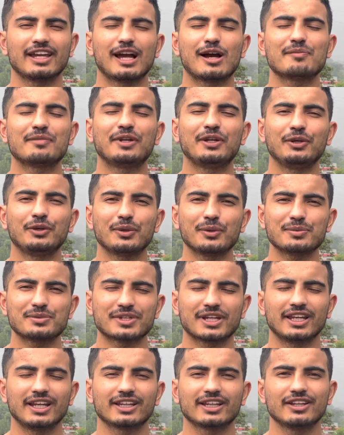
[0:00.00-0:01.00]
अपने यूट्यूब
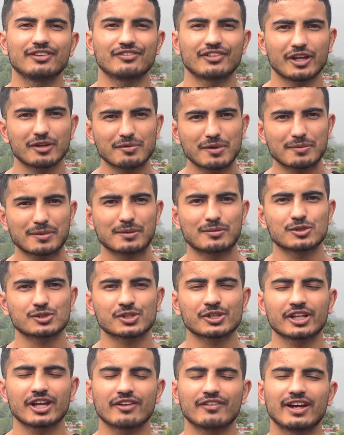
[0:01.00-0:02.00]
चैनल की फ्री में
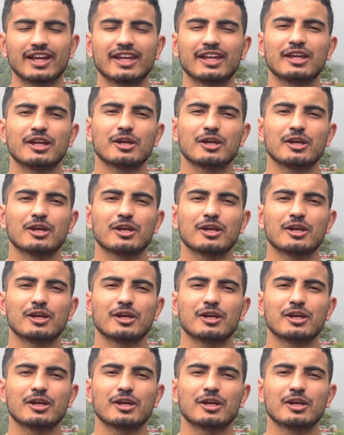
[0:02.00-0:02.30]
प्रमोशन करवाएं